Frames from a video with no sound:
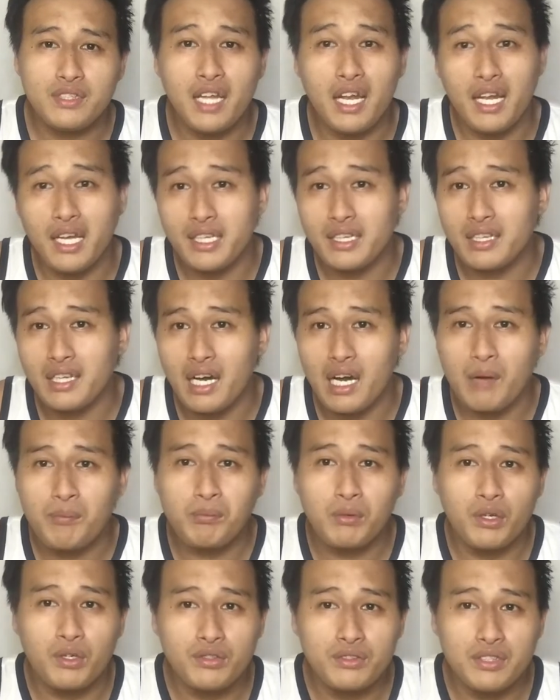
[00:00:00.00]
delete,
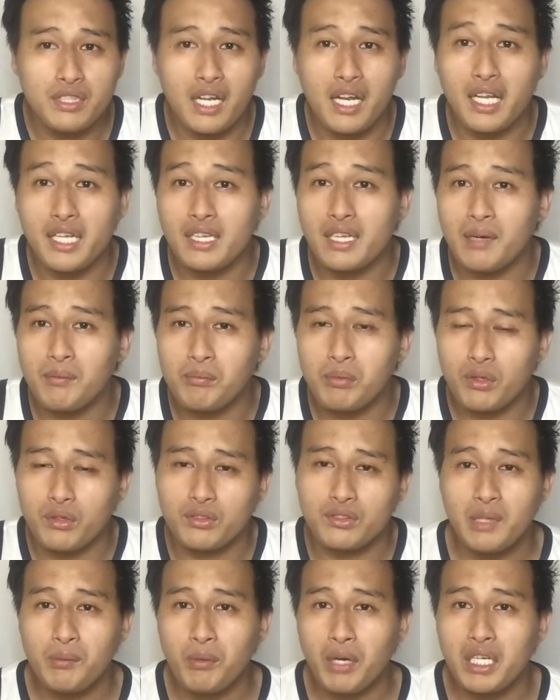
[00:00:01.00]
upload, delete, upload.
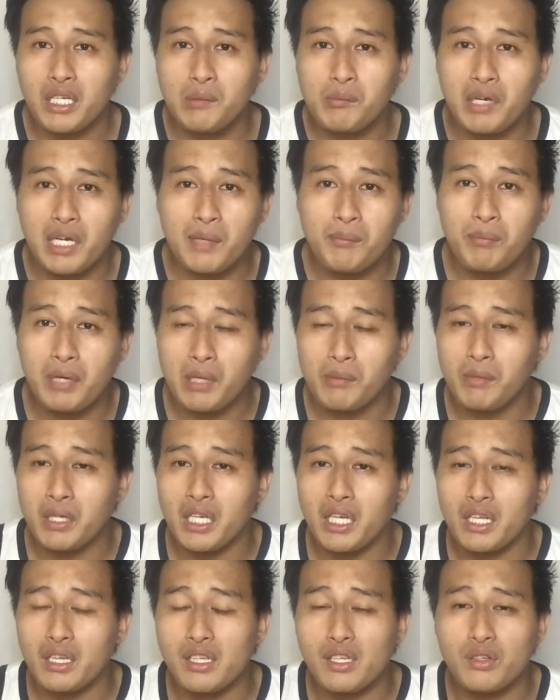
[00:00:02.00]
Hindi pwedeng maging
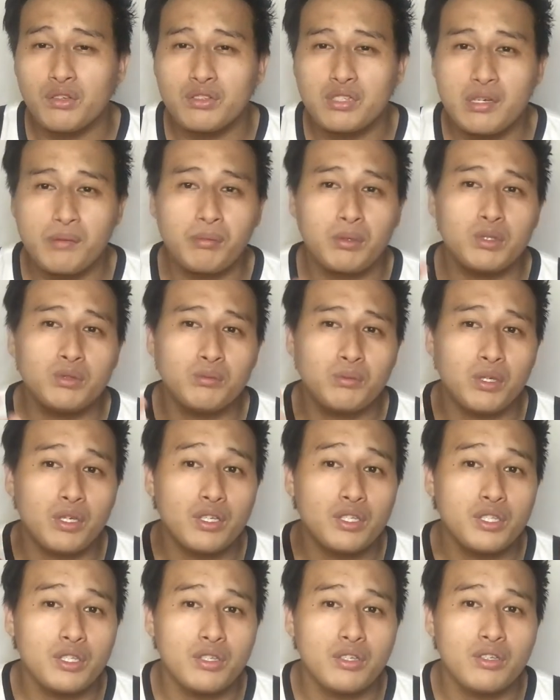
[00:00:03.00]
permanente doon sa phone
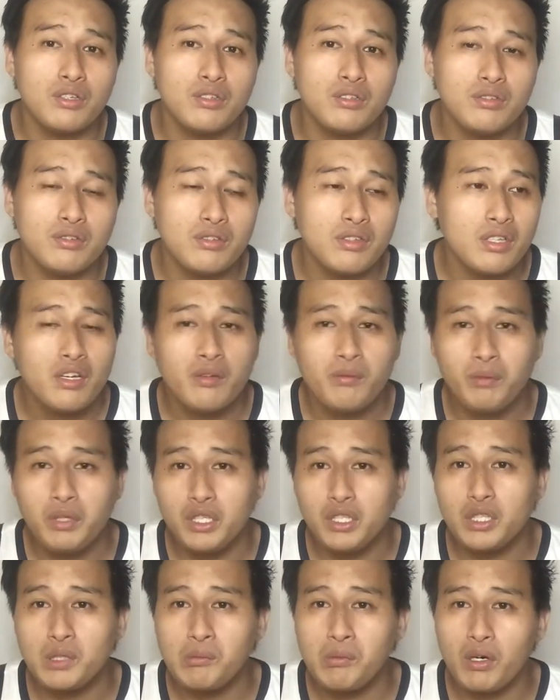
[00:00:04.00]
mo yung
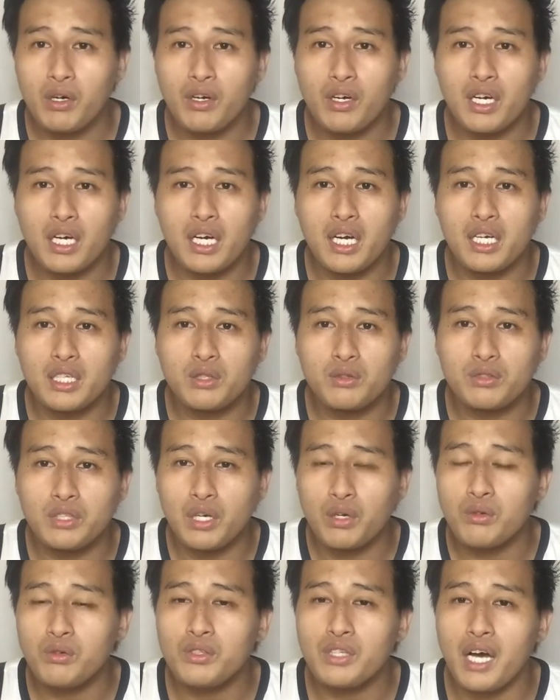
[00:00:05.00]
video mo at
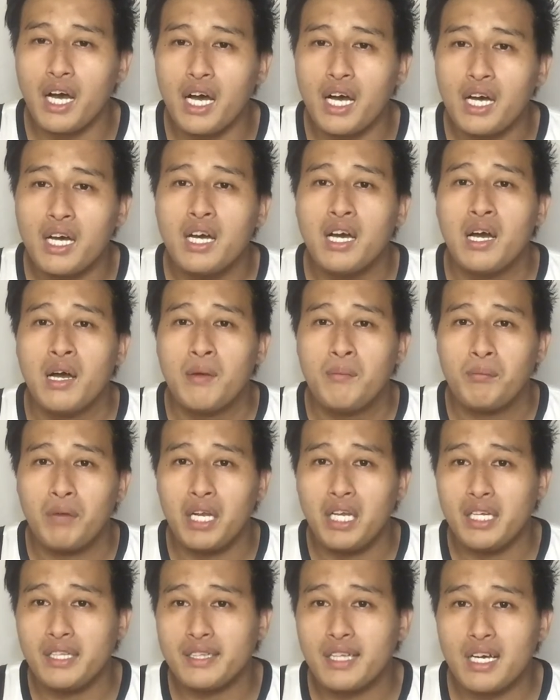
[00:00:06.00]
unang-una,
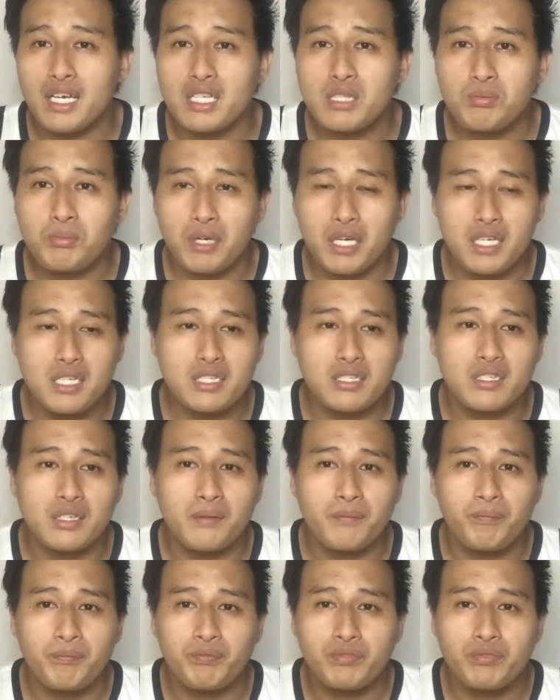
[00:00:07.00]
maliit ang space.